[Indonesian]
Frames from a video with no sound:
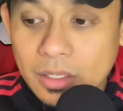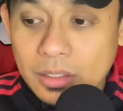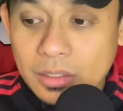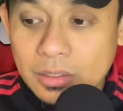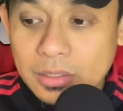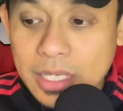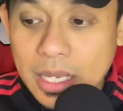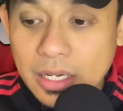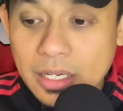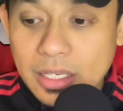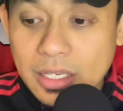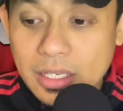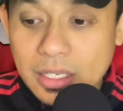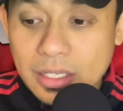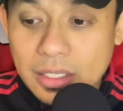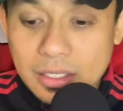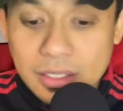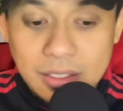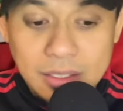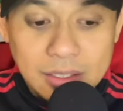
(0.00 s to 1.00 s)

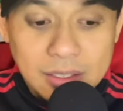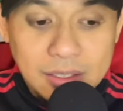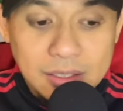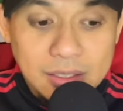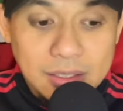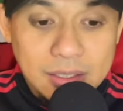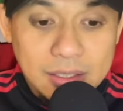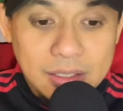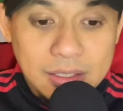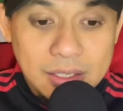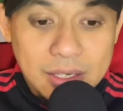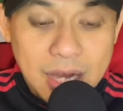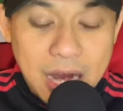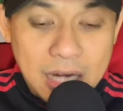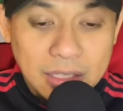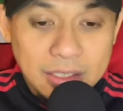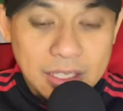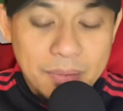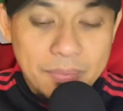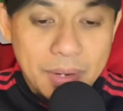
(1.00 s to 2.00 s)
jadi
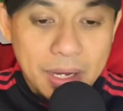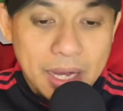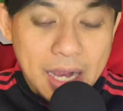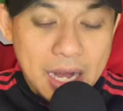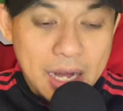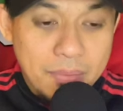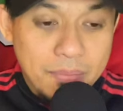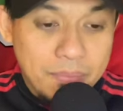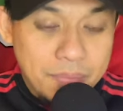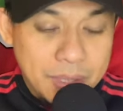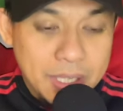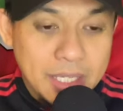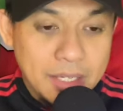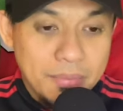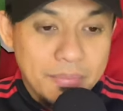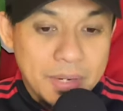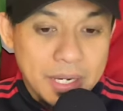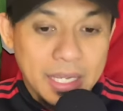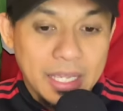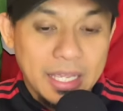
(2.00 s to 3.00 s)
artinya mereka
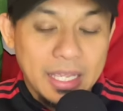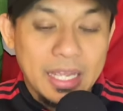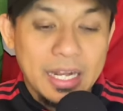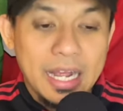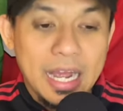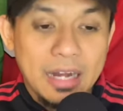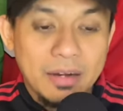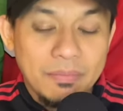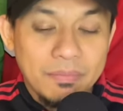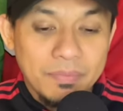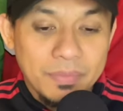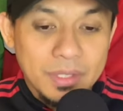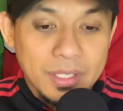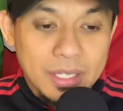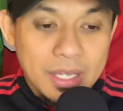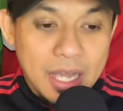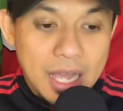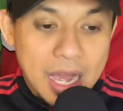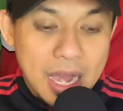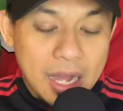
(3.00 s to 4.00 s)
lebih menginginkan
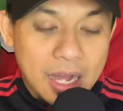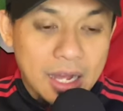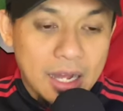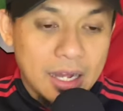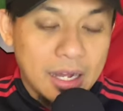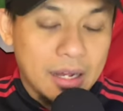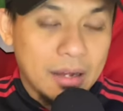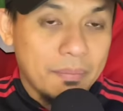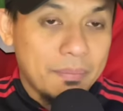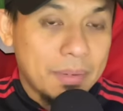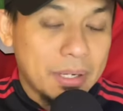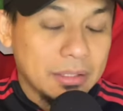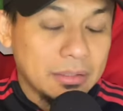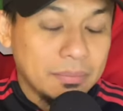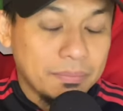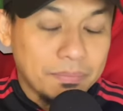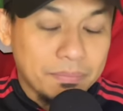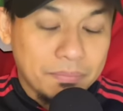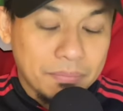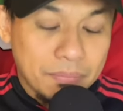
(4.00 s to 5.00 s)
uh, per,
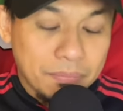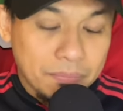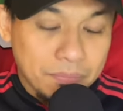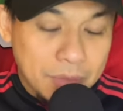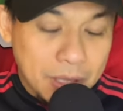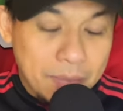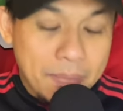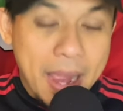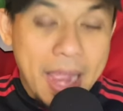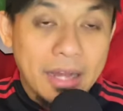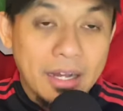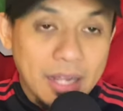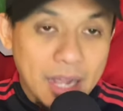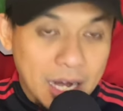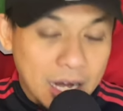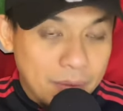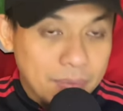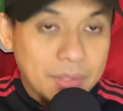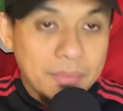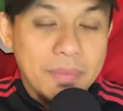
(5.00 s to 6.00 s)
bermain
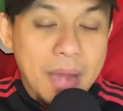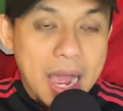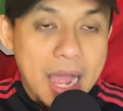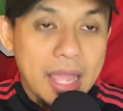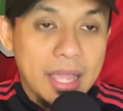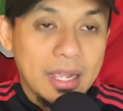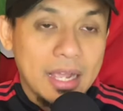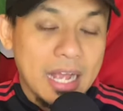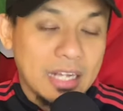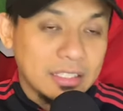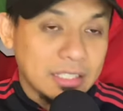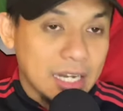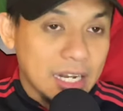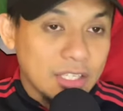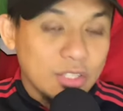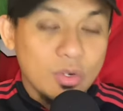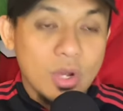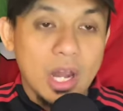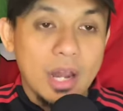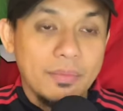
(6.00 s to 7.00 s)
dengan lebih baik, hasil
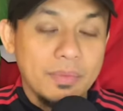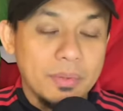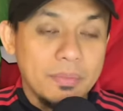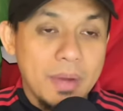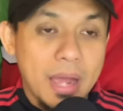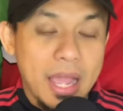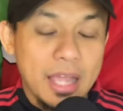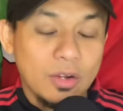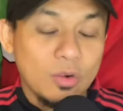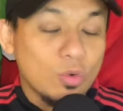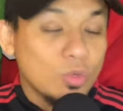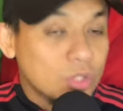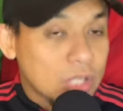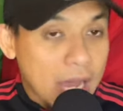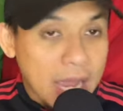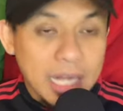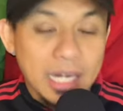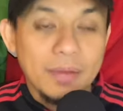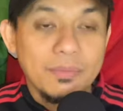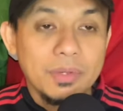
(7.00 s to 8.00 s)
yang juga lebih baik,
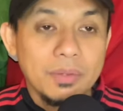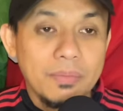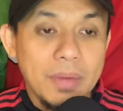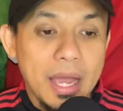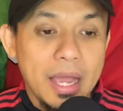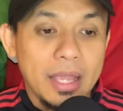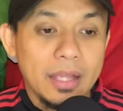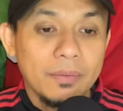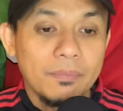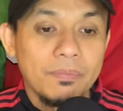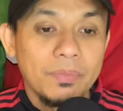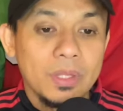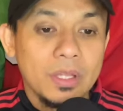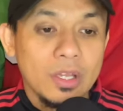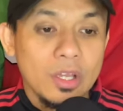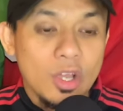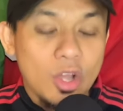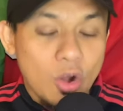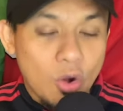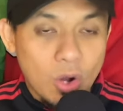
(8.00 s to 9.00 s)
usaha yang lebih baik.
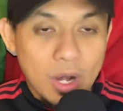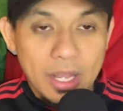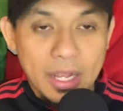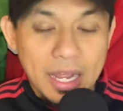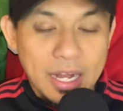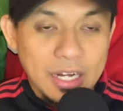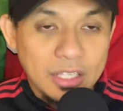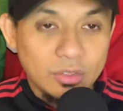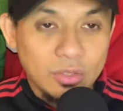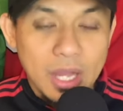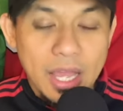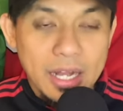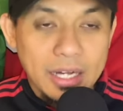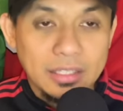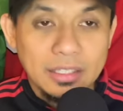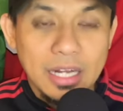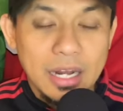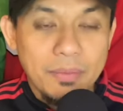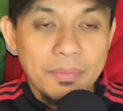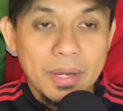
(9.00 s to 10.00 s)
Oleh karena itulah
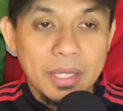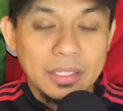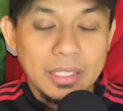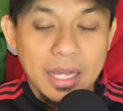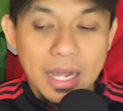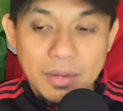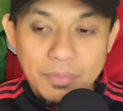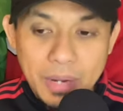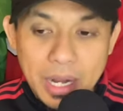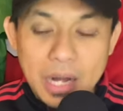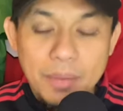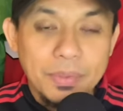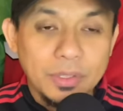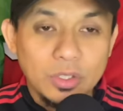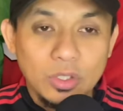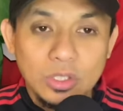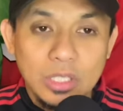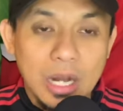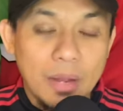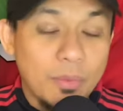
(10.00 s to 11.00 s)
Erik Ten mengatakan menghadapi
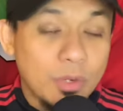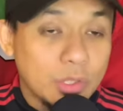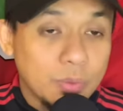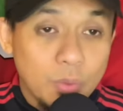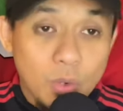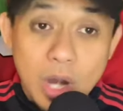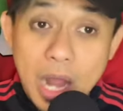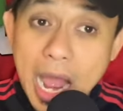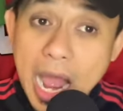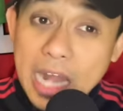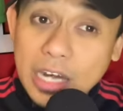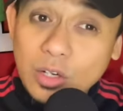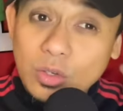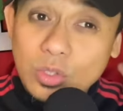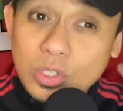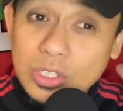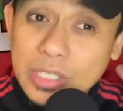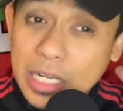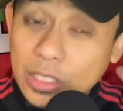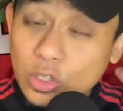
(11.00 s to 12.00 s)
Tottenham Hotspur
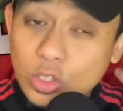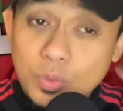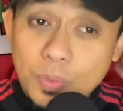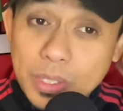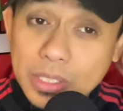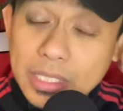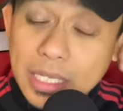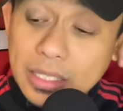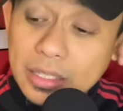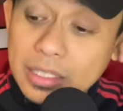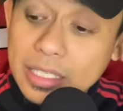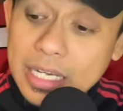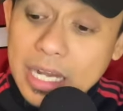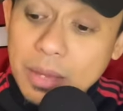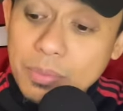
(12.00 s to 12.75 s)
harus 100%, tidak